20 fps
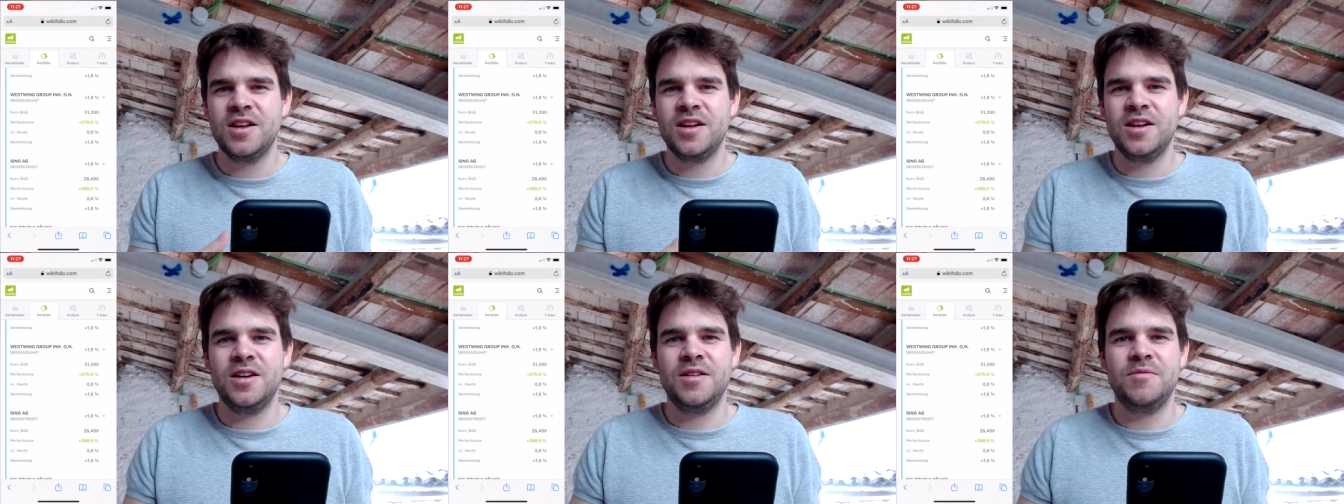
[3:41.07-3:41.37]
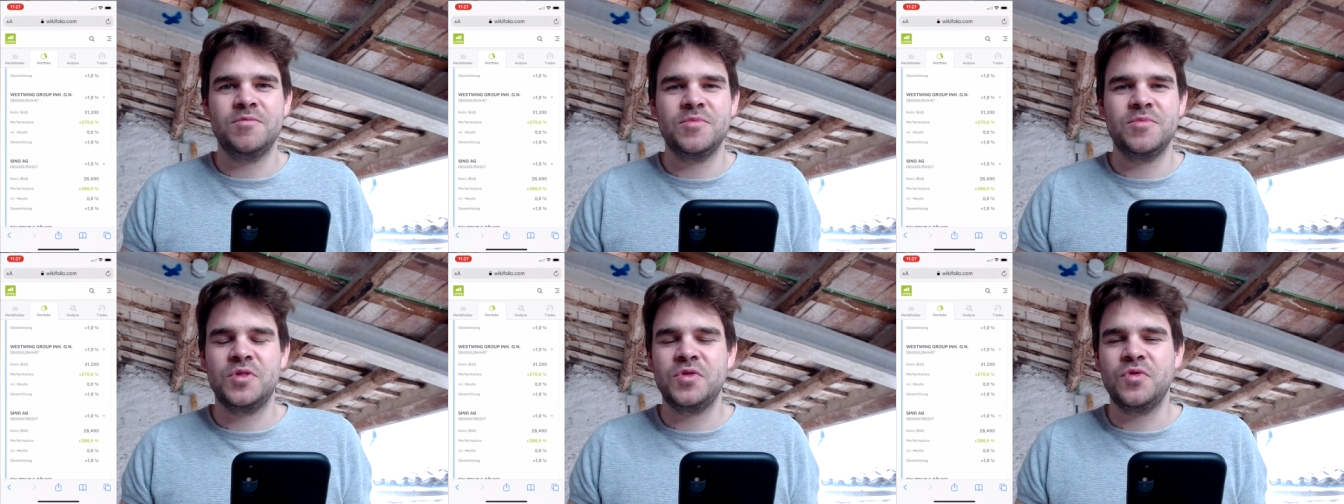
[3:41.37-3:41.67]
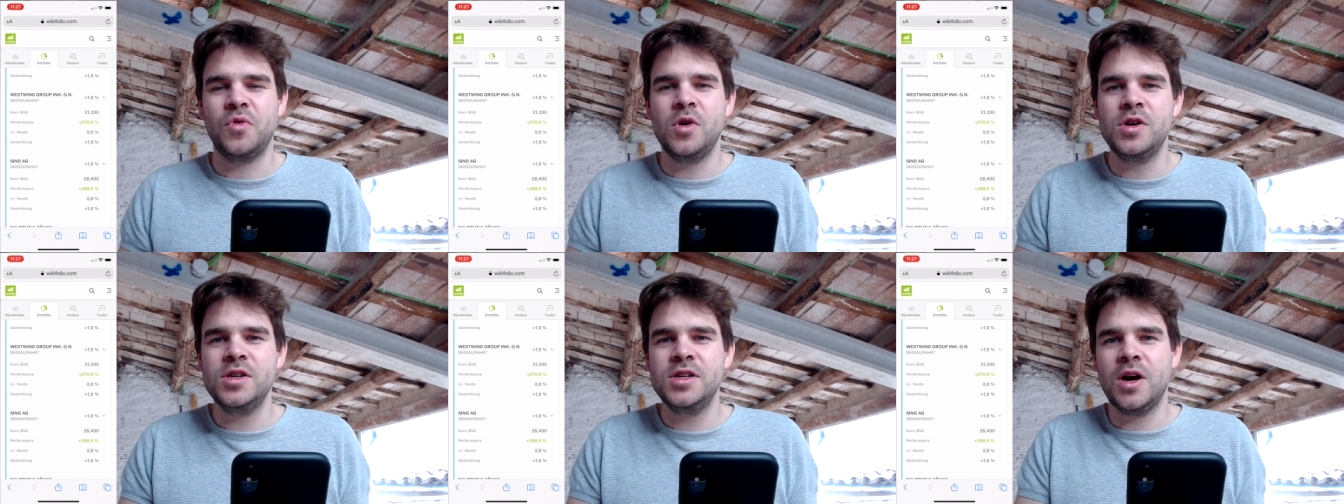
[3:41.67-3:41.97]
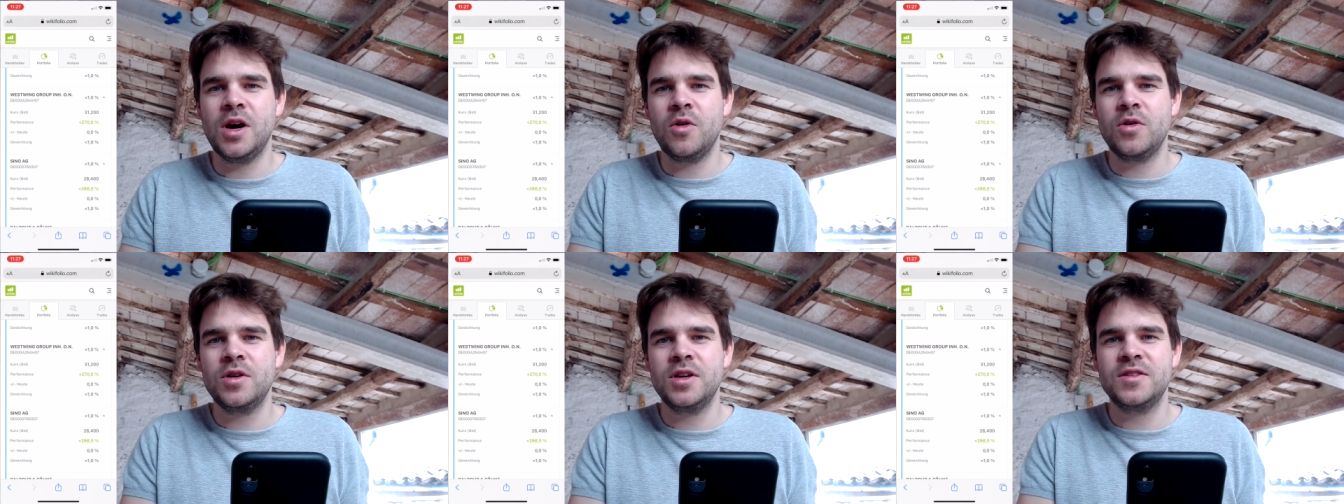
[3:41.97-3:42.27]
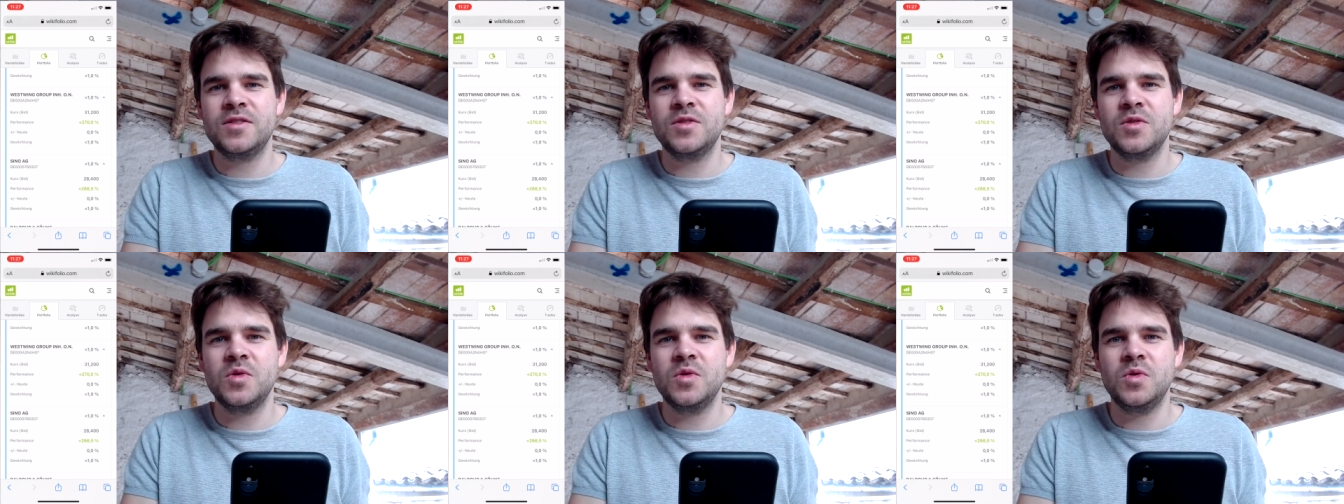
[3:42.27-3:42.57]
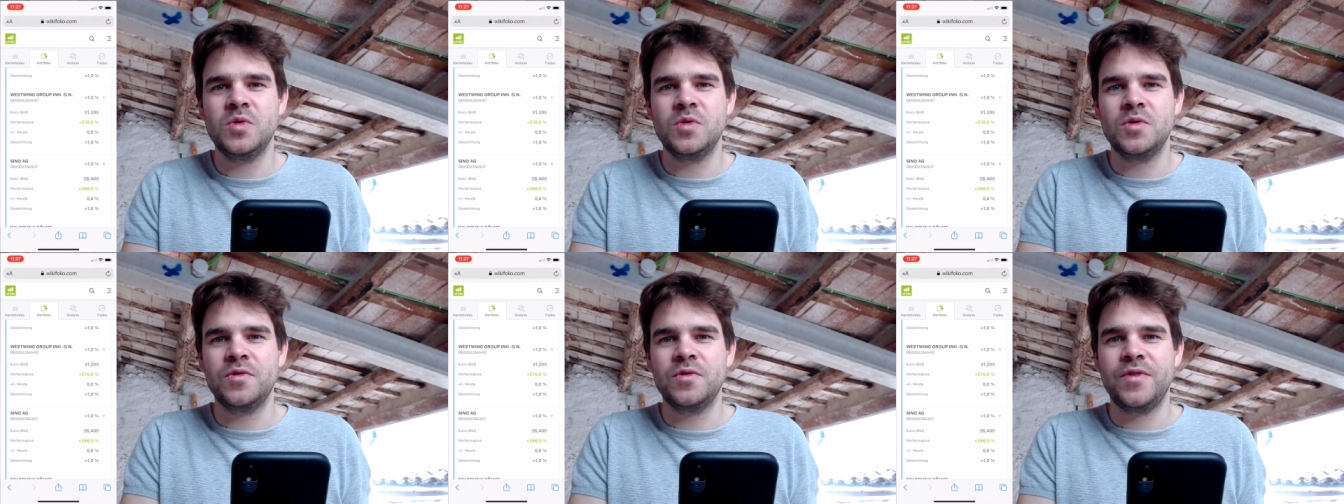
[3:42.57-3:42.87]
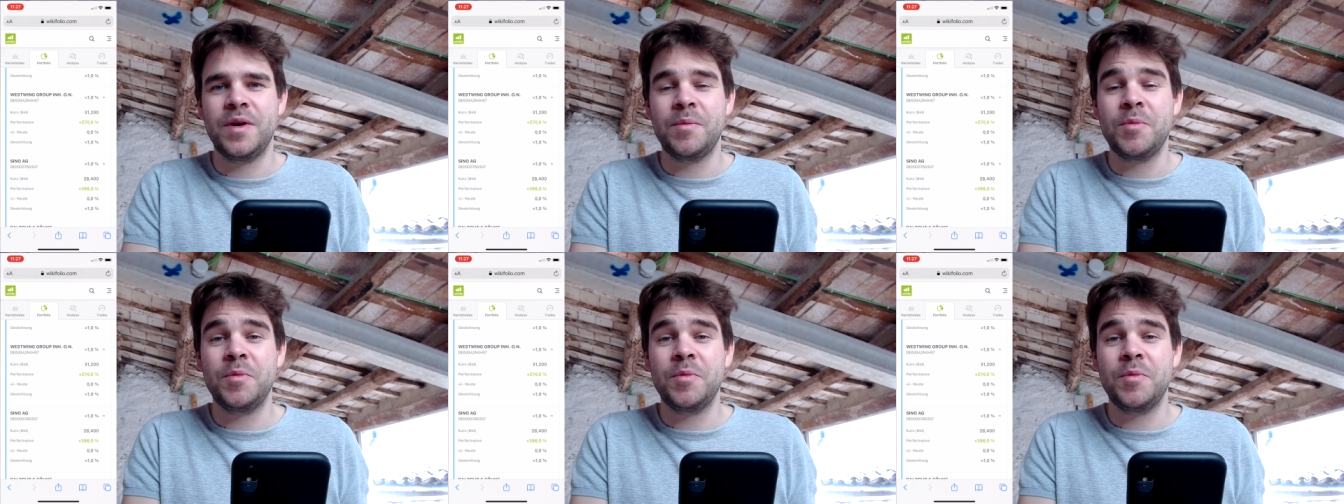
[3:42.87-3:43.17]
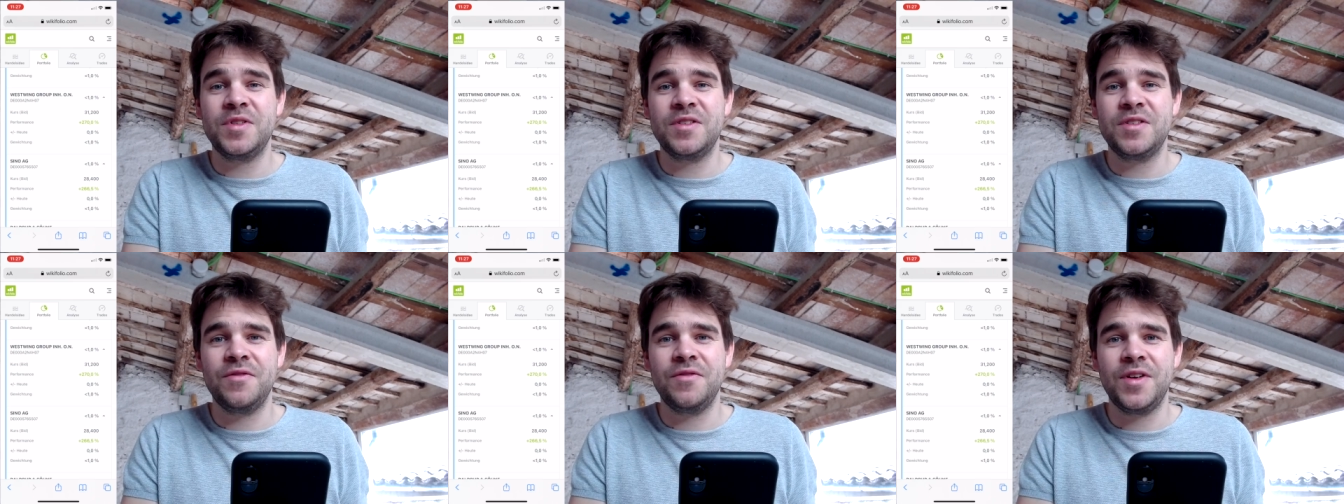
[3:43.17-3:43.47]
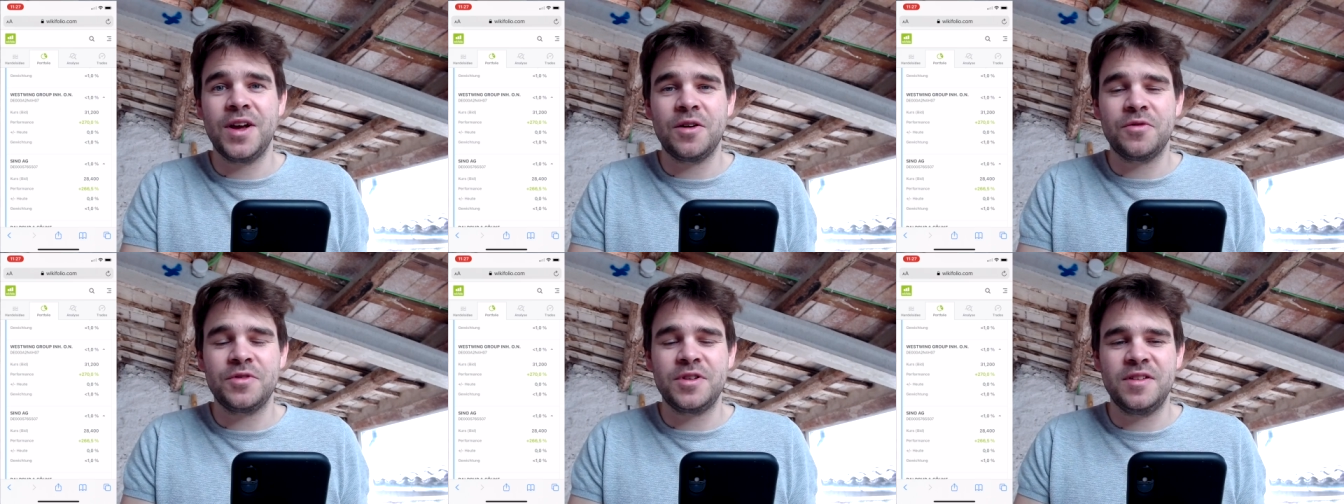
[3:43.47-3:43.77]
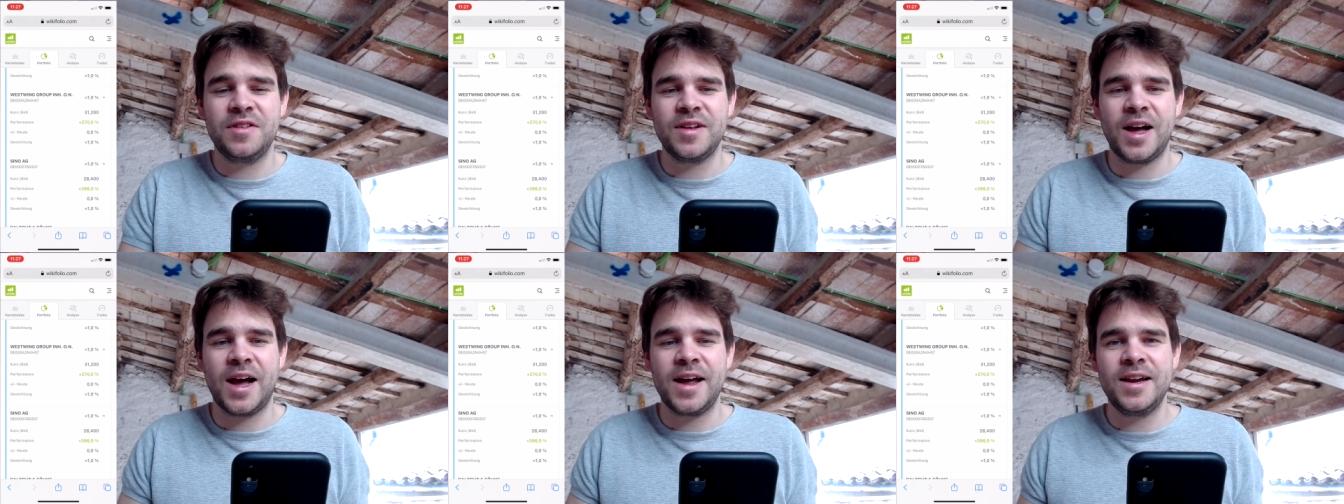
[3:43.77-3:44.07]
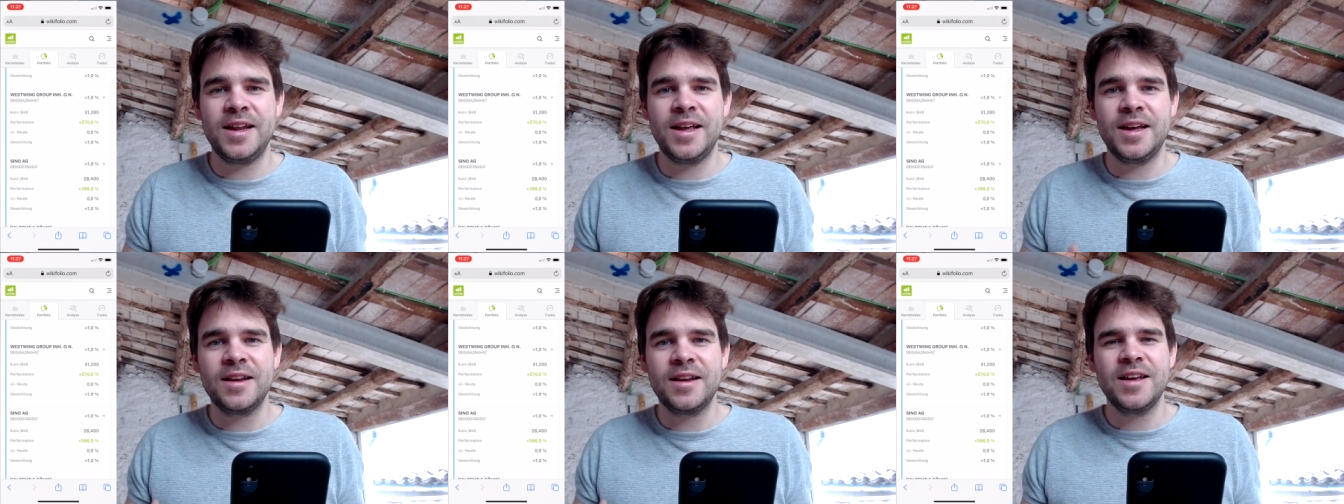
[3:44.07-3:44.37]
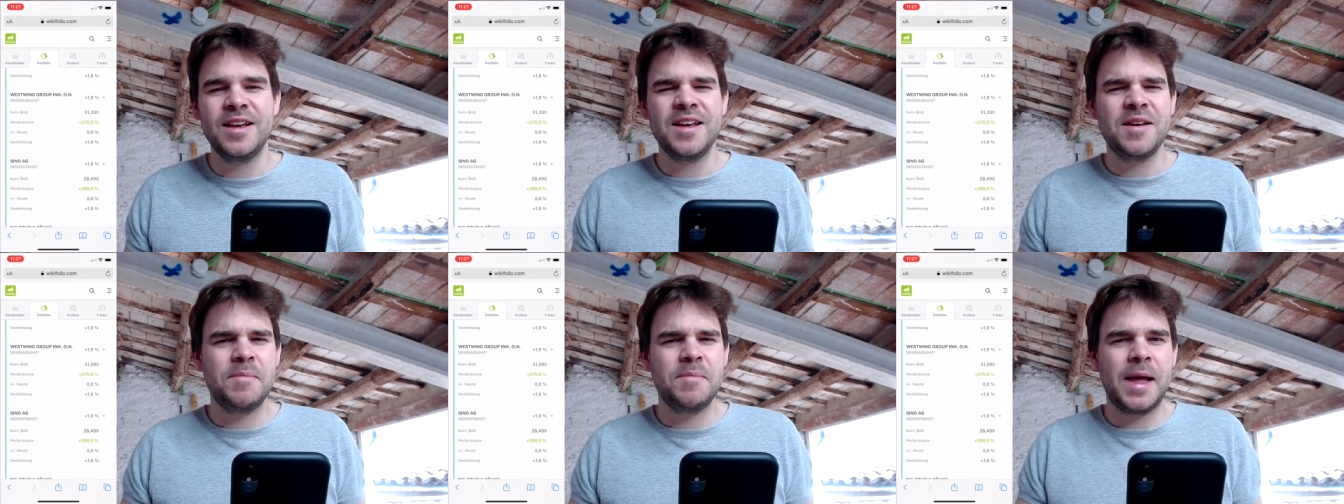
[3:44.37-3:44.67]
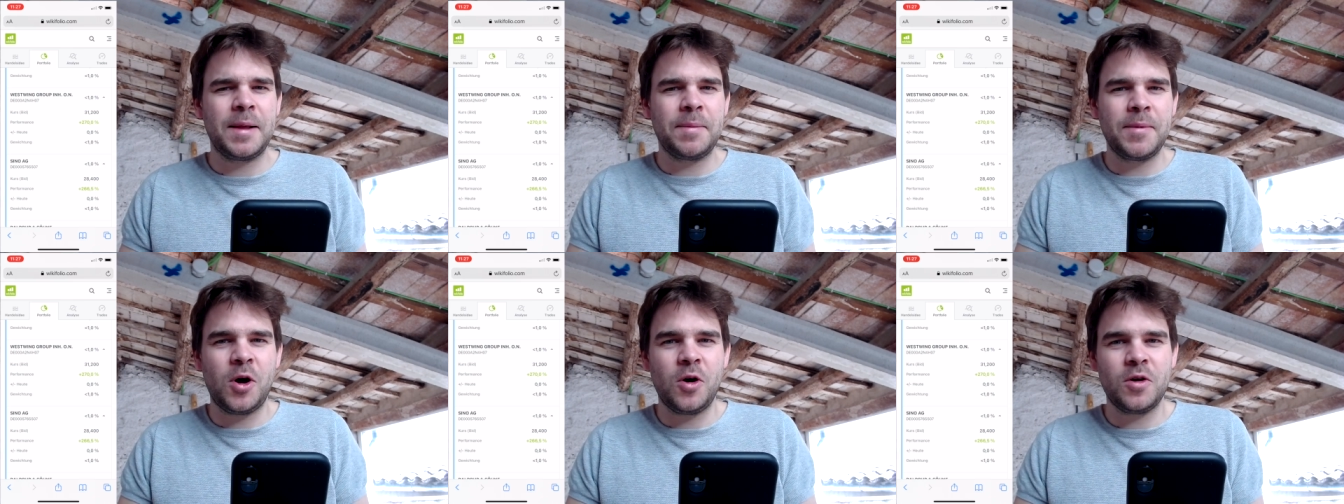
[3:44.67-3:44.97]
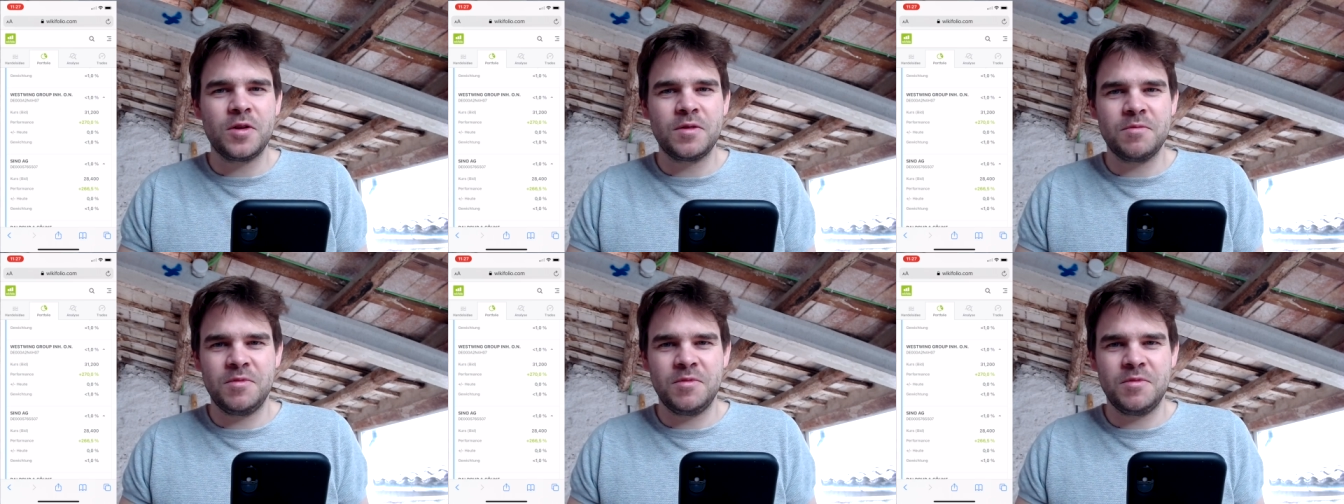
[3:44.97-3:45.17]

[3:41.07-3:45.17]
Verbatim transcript: Ähm, das wollen die auch nicht so. Und wenn man ein bisschen Wert auf Design legt, merkt man auch,